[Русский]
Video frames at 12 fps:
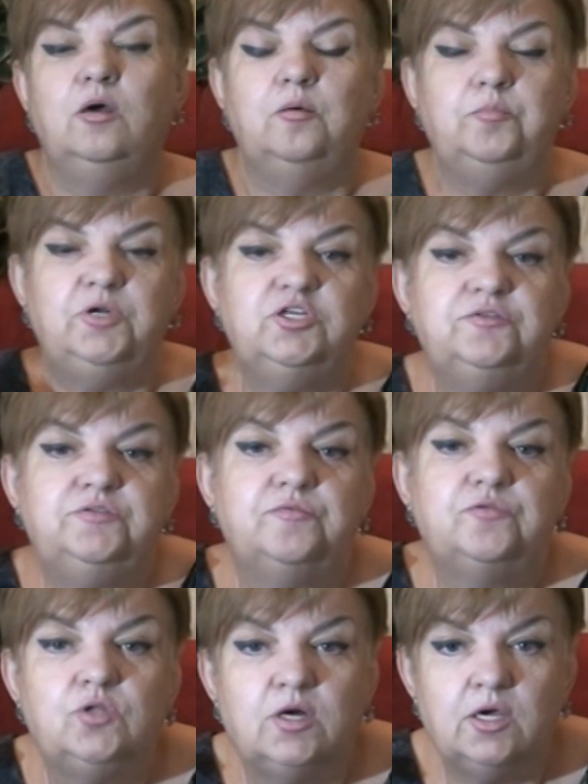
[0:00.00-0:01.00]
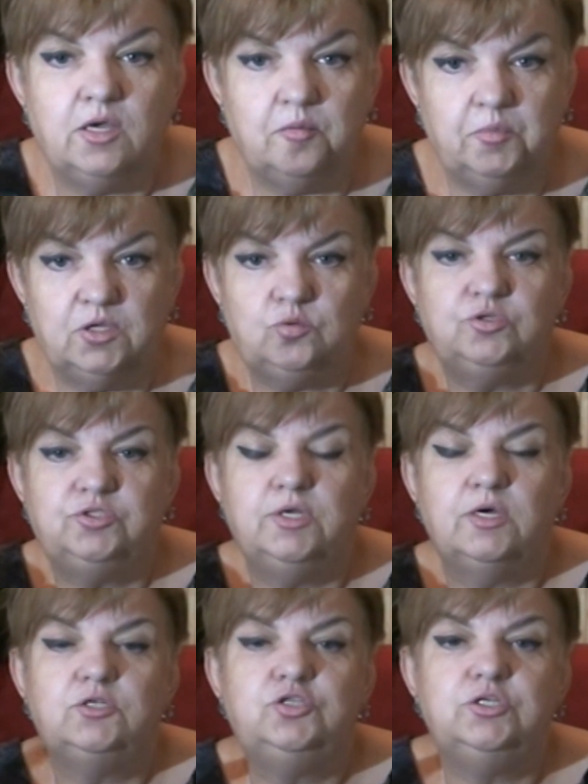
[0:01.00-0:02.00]
Прежде всего, дорогие мои
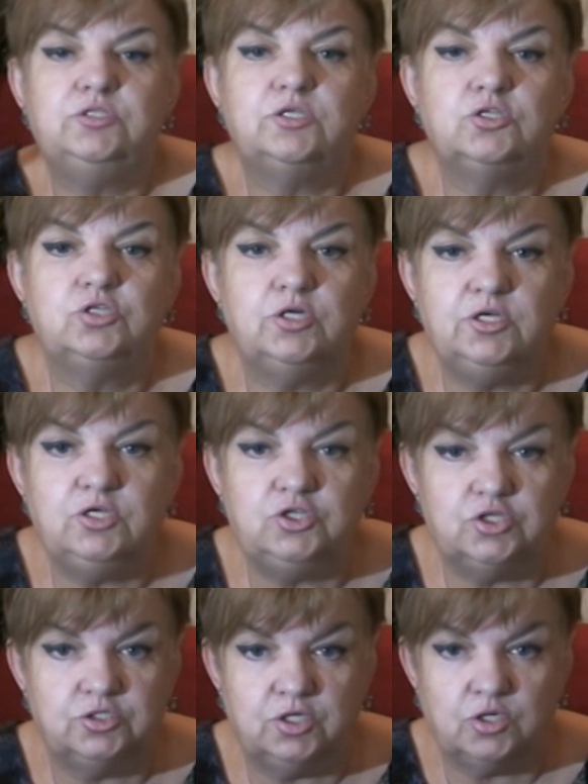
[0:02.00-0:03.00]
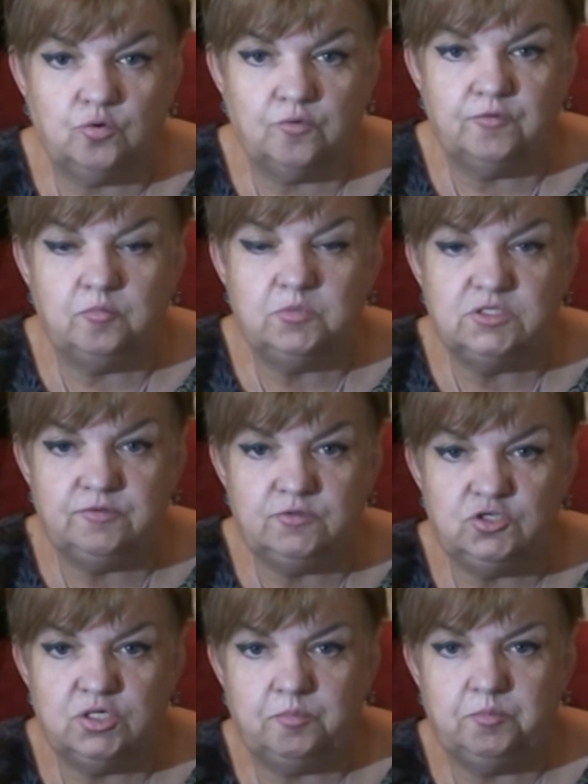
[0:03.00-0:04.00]
друзья, чистят жилище церковными
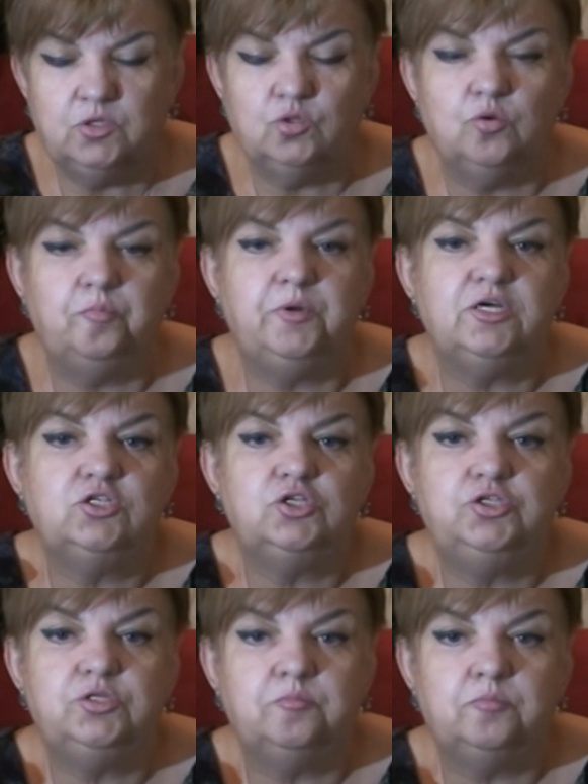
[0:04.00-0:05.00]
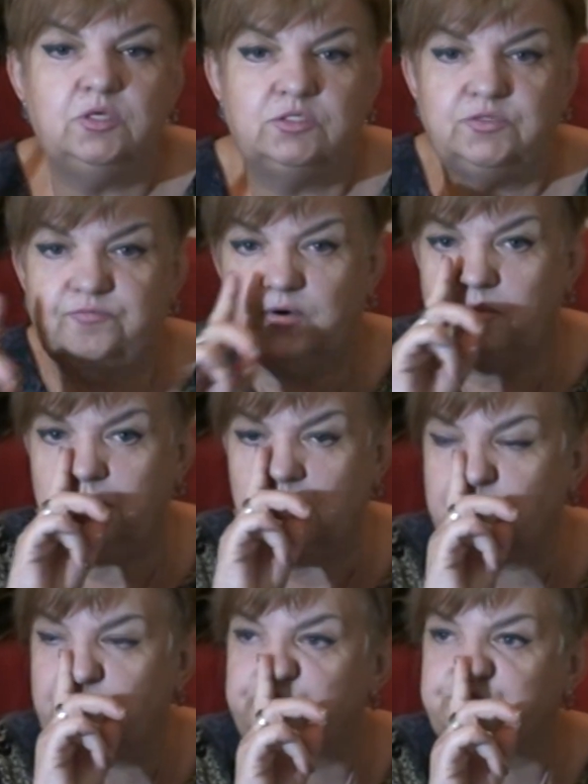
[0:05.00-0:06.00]
свечами. Но прежде чем мы с вами,
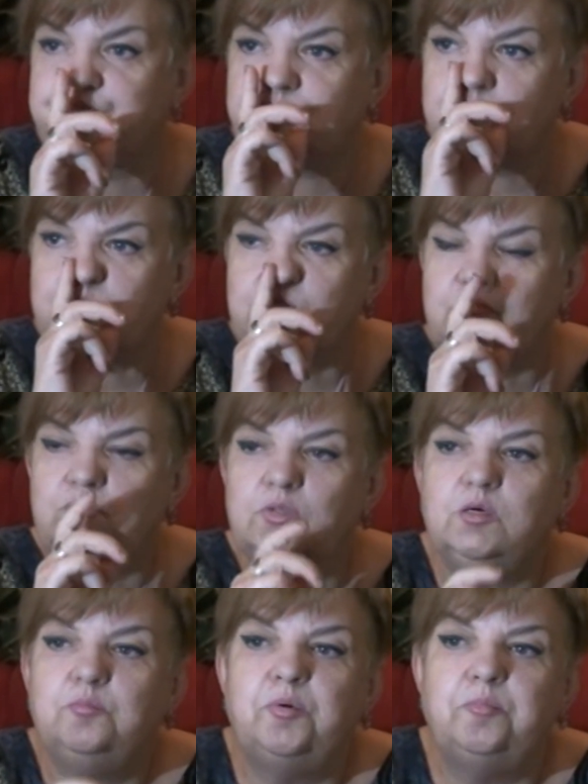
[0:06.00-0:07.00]
по